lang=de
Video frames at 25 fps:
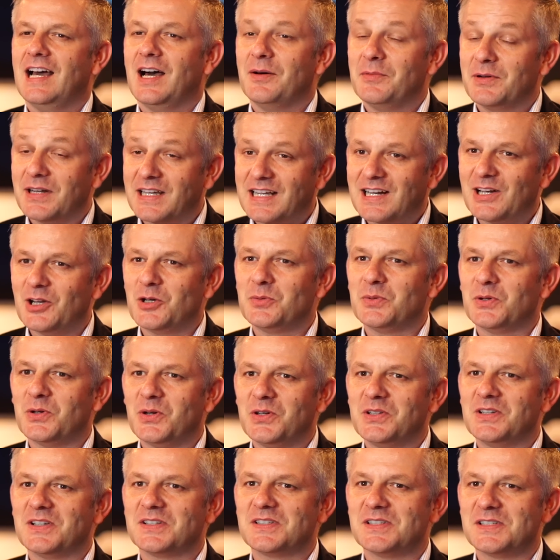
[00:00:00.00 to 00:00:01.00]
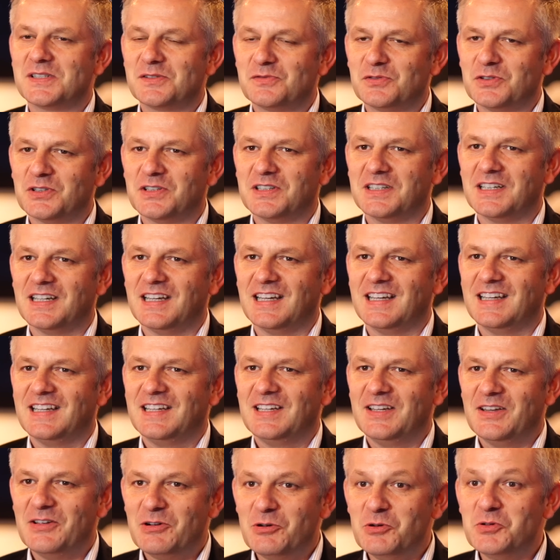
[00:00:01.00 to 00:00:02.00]
Aber ich glaube auch, dass es für den
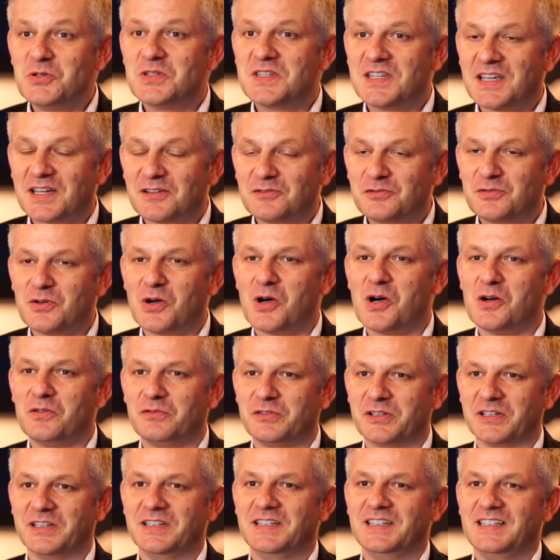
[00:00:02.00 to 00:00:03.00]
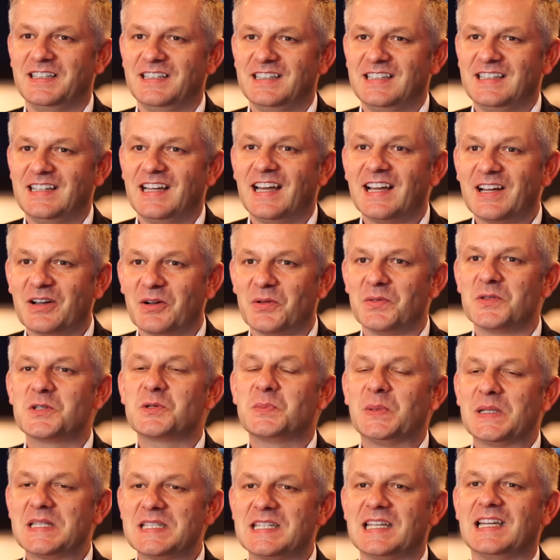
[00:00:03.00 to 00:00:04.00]
Lucien Favre ein ganz
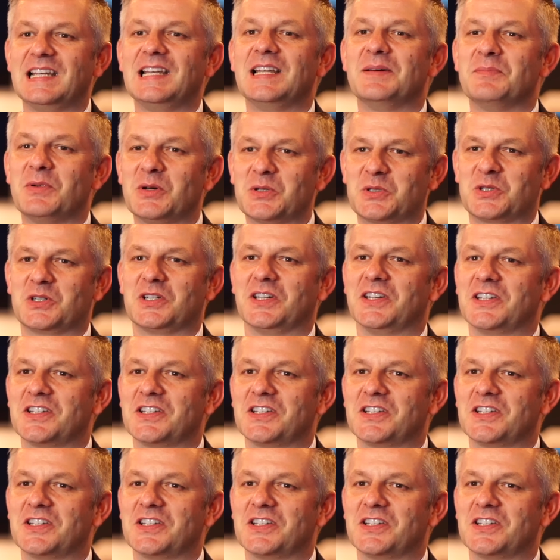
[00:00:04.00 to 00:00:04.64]
spezieller Match